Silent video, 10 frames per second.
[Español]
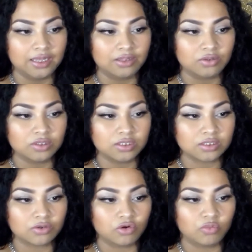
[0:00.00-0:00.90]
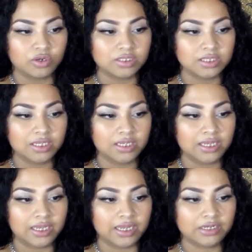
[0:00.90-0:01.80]
Entonces, como es en
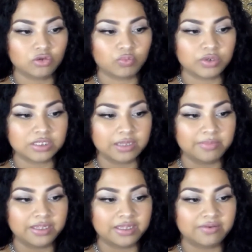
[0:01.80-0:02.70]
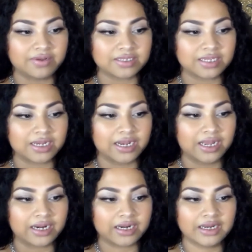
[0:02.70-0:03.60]
gel, supuestamente va a
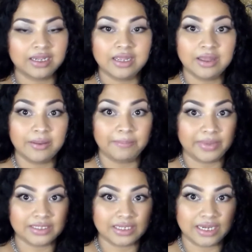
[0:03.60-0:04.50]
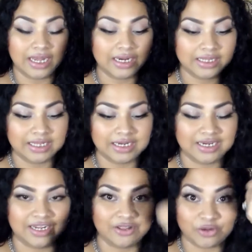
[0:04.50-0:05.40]
secar, va a secar el
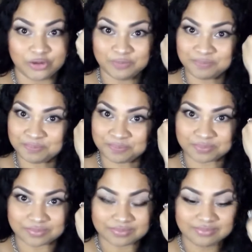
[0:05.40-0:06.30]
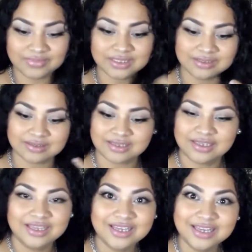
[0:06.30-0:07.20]
delineador.
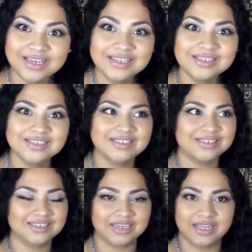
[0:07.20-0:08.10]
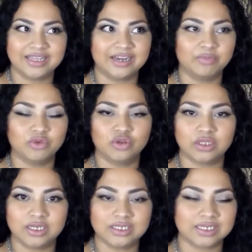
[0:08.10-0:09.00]
Y ya digamos no
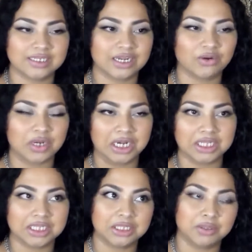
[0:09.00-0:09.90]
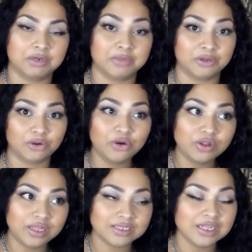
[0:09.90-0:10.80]
tienes que estarlo calentando en el
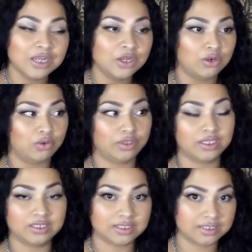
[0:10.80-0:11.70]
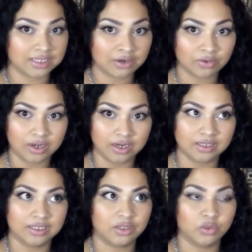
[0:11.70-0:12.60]
microondas, no tienes que estarlo
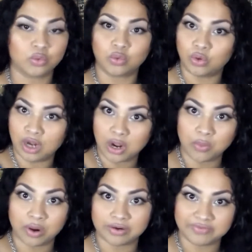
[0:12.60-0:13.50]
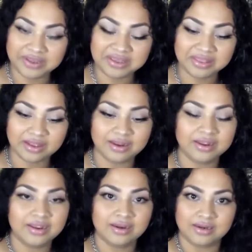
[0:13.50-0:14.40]
calentando con agua hervida
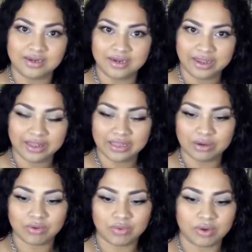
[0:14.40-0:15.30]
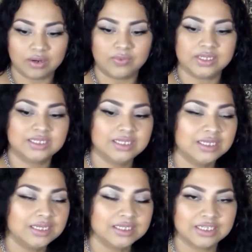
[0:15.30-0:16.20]
ni nada o algo
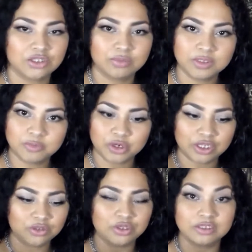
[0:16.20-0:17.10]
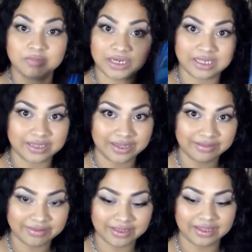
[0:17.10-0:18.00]
así. Si tomas poquito
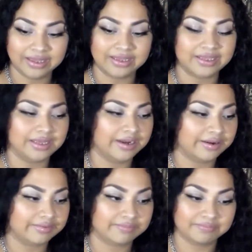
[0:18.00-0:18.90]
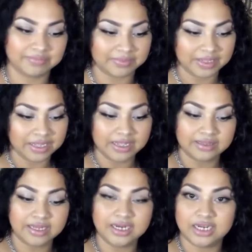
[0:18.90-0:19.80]
desmaquillante y el
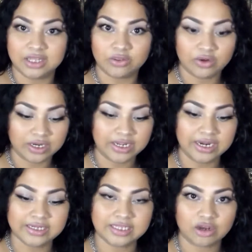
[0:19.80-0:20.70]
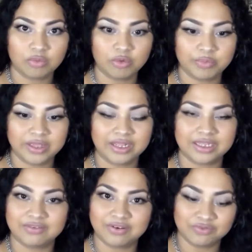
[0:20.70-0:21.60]
delineador en gel está como piedra
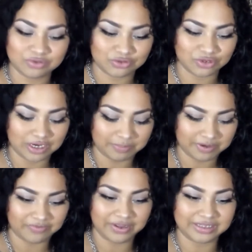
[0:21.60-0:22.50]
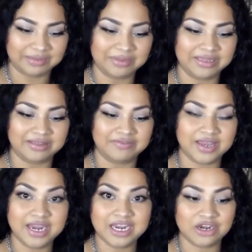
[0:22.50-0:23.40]
te va a funcionar perfectamente
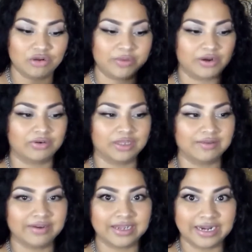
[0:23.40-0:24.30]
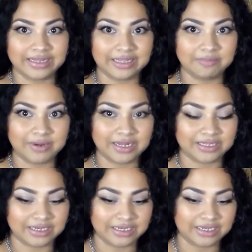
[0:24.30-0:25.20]
bien y no me acordaba que la tapa la
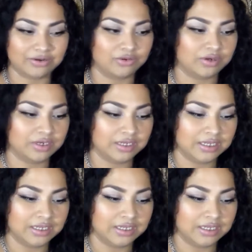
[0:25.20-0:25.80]
tenía con